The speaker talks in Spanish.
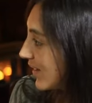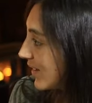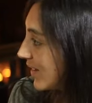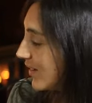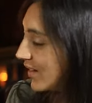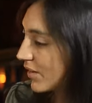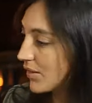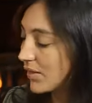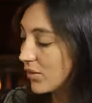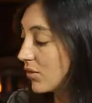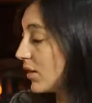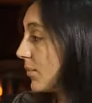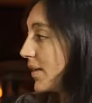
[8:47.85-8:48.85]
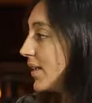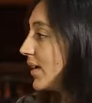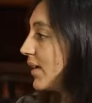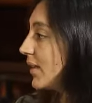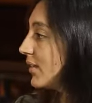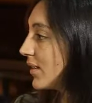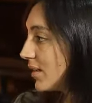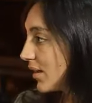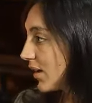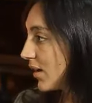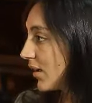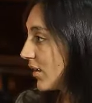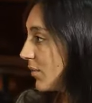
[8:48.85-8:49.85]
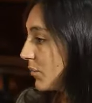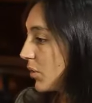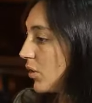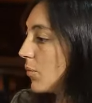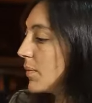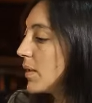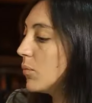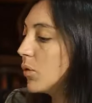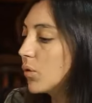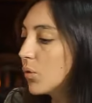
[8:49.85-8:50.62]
que tiene que ver con América Latina. Por lo mismo